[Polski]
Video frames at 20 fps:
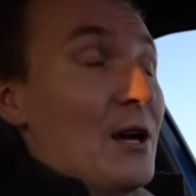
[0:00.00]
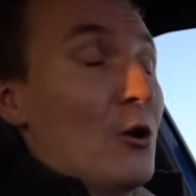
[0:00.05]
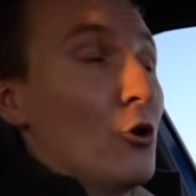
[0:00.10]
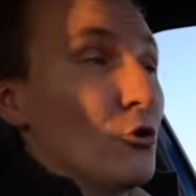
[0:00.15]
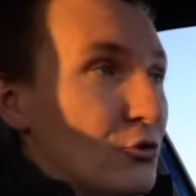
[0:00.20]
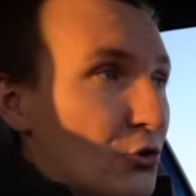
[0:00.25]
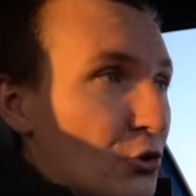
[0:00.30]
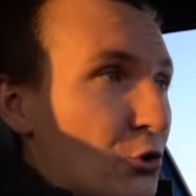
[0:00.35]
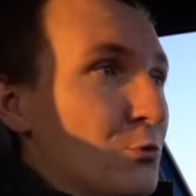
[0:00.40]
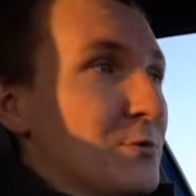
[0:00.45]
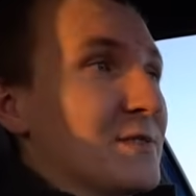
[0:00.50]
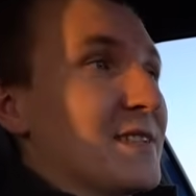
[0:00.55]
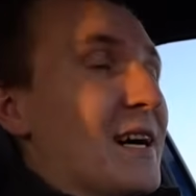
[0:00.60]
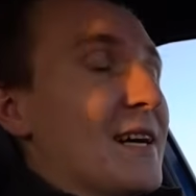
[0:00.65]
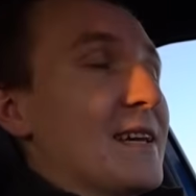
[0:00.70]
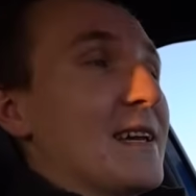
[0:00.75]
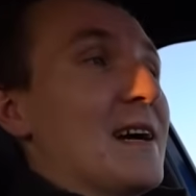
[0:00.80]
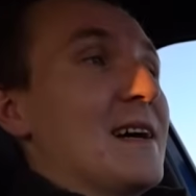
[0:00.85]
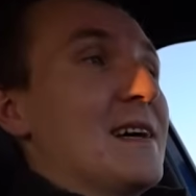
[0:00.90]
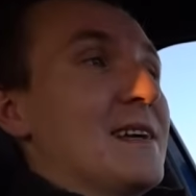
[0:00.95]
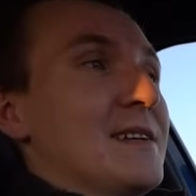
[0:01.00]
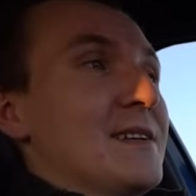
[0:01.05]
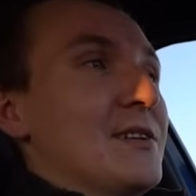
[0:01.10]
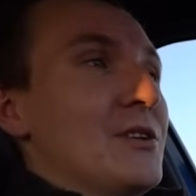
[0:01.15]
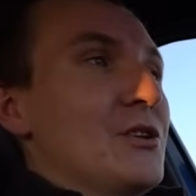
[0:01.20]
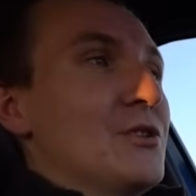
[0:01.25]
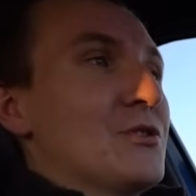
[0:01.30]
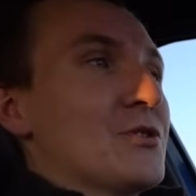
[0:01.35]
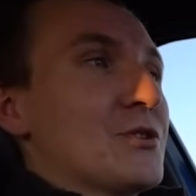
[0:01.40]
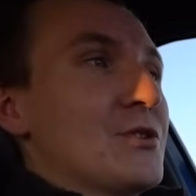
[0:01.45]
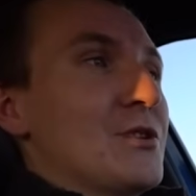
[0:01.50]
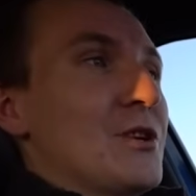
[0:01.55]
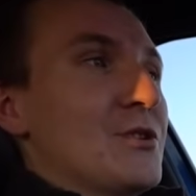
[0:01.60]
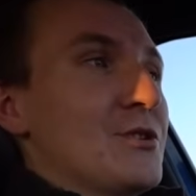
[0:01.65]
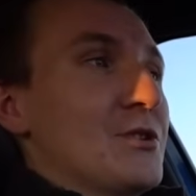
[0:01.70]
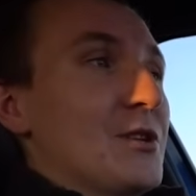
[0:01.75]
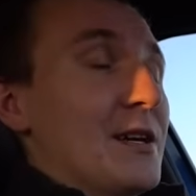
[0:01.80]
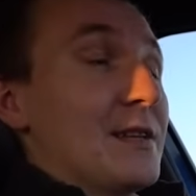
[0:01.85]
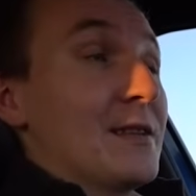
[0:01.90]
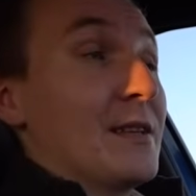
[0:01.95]
od Hyundai'a
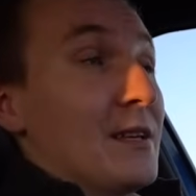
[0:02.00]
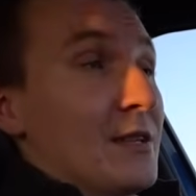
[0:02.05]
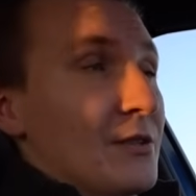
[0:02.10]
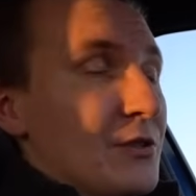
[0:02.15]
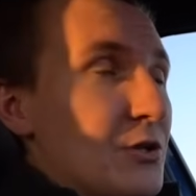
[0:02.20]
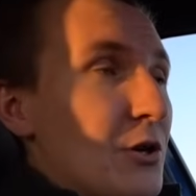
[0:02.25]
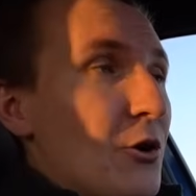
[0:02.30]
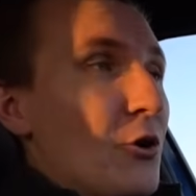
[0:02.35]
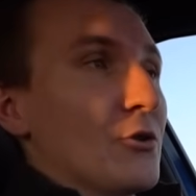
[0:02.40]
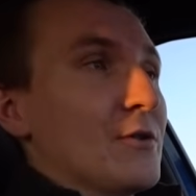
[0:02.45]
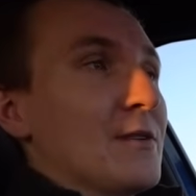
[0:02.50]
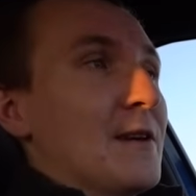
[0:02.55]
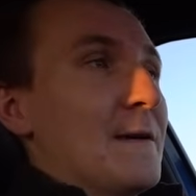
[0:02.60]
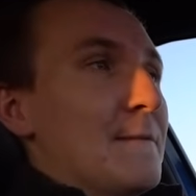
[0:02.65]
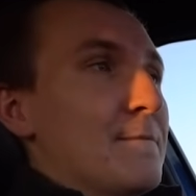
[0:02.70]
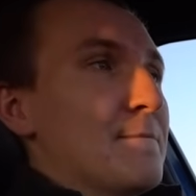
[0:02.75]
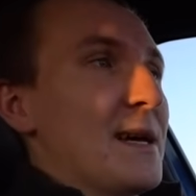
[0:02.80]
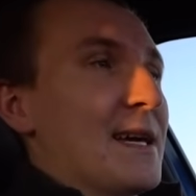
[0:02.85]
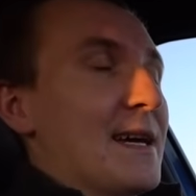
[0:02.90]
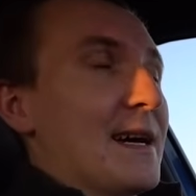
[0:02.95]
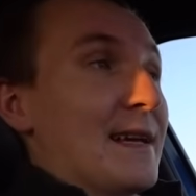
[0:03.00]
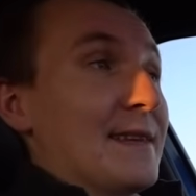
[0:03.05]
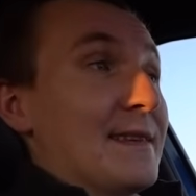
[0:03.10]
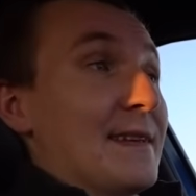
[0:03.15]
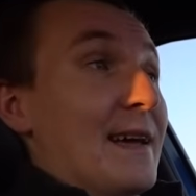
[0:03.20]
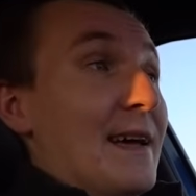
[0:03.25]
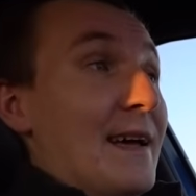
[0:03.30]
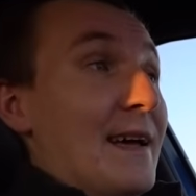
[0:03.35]
i30N czy od Megan